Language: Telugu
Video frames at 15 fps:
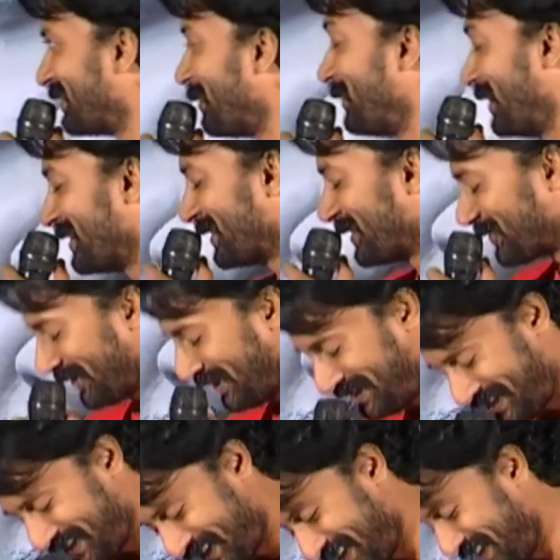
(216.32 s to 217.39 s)
తమిరాజ్ గారు
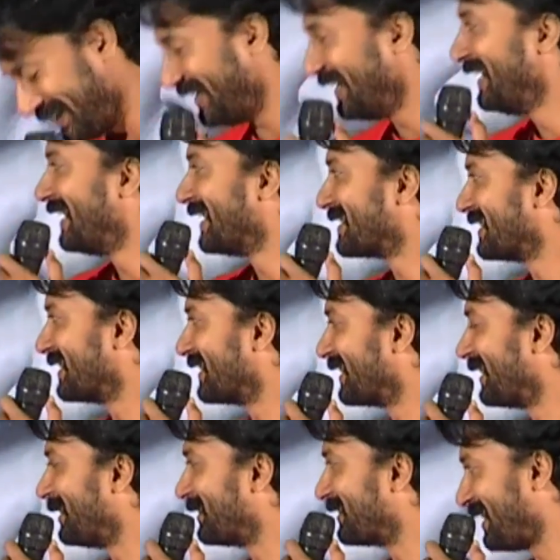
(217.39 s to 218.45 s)
సారీ సారీ సార్
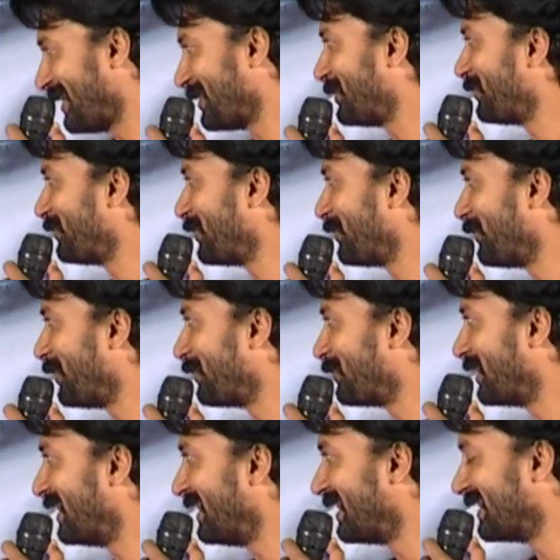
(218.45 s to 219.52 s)
థ్యాంక్ యూ ఫర్ యూర్
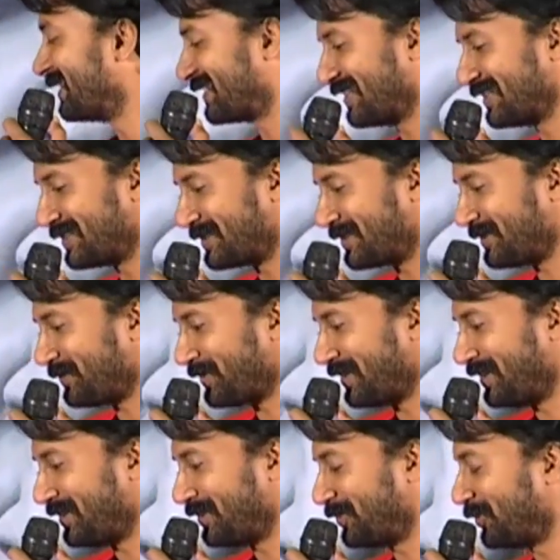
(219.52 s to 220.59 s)
వండర్ఫుల్ ఎడిటింగ్ స్కిల్స్
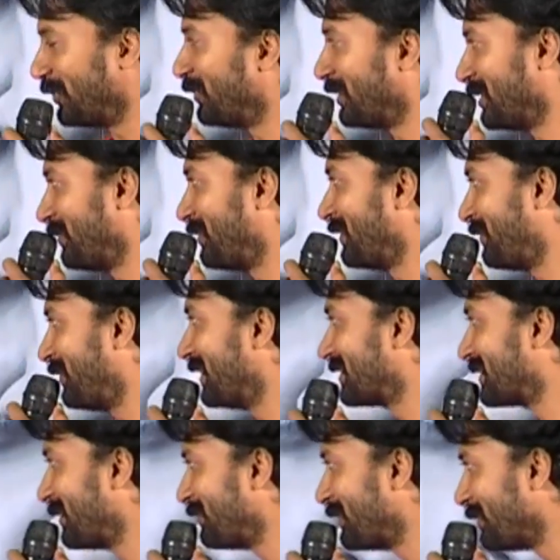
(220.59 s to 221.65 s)
దో విత్
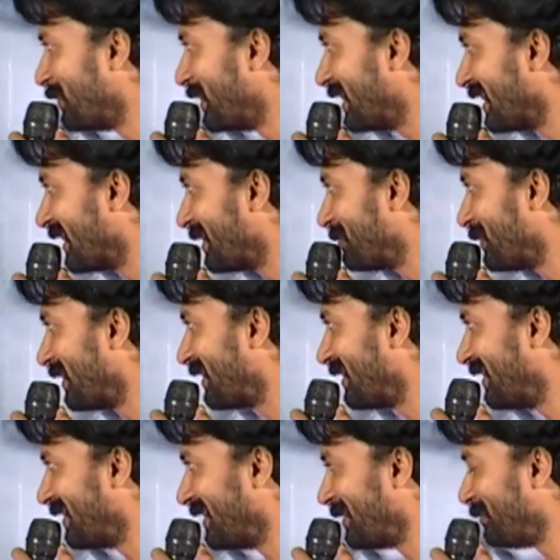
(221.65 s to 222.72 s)
ఫస్ట్ టైం వీఆర్ మీటింగ్ బట్
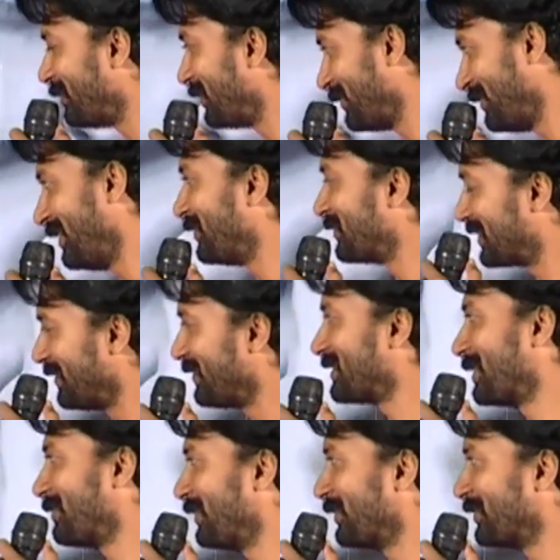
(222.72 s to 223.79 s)
మేము నేను
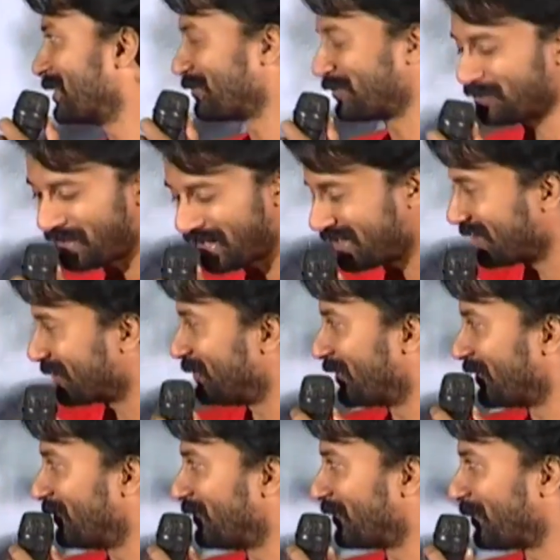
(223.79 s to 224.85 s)
శ్రీనివాస్ సార్ మీ గురించి ఎప్పుడు
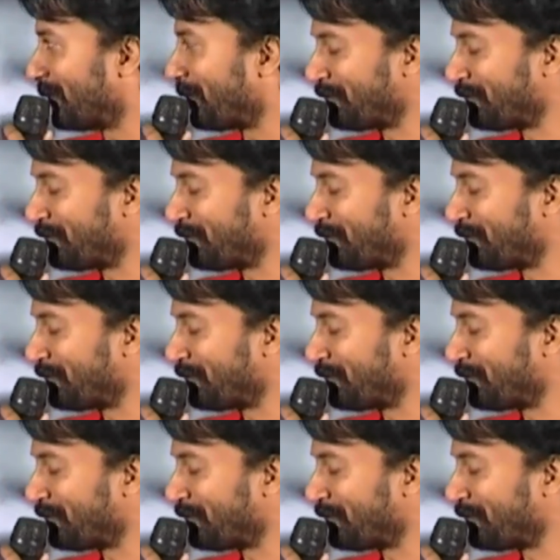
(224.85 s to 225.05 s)
మాట్లాడుకుంటూనే ఉంటాం